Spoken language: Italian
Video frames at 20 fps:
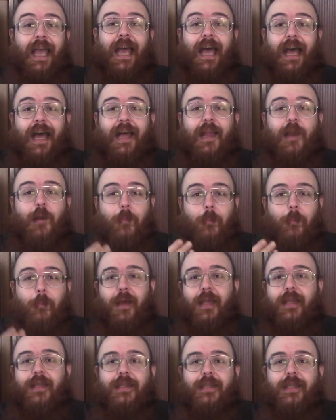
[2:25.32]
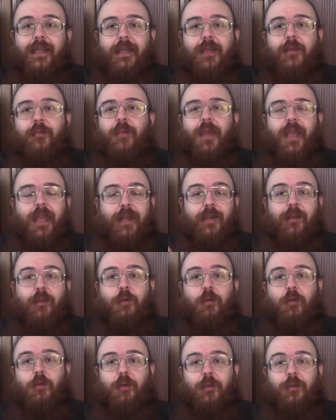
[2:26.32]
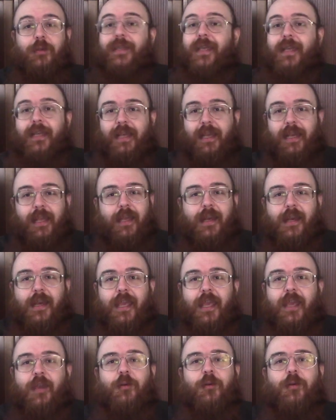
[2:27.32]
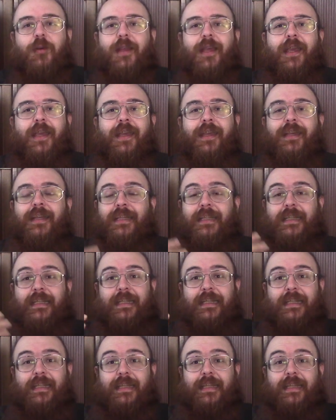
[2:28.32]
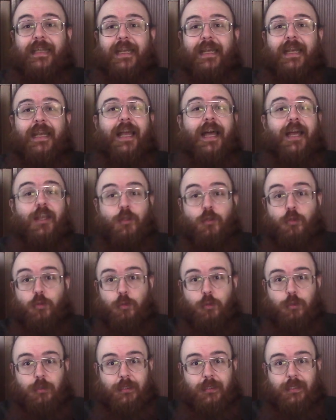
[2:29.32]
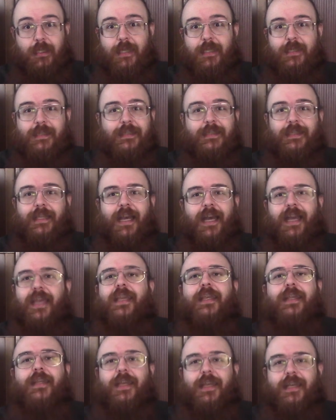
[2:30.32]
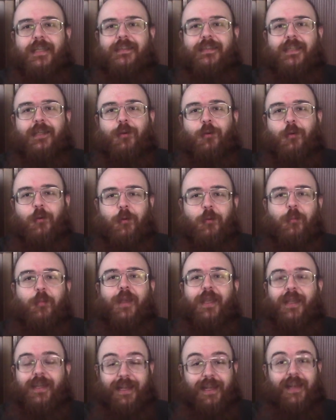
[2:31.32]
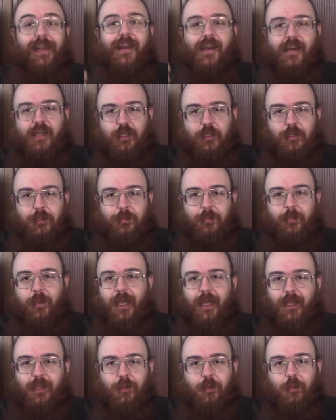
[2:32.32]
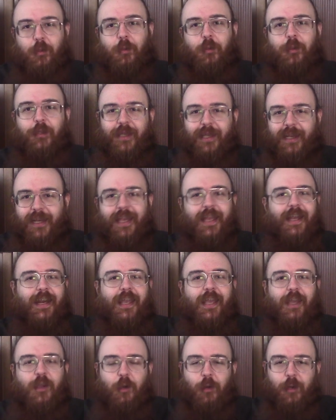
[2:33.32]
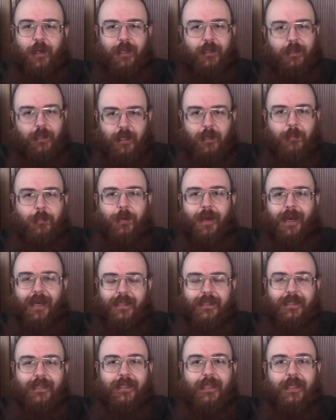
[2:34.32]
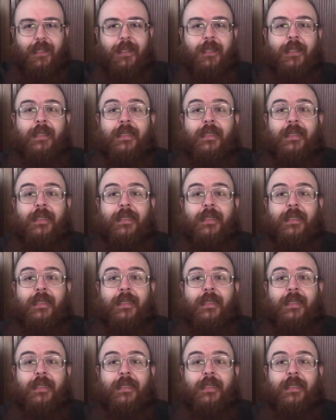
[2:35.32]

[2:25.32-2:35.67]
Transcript: al mantenimento delle regole della giustizia intesa come nel rispetto delle regole dei patti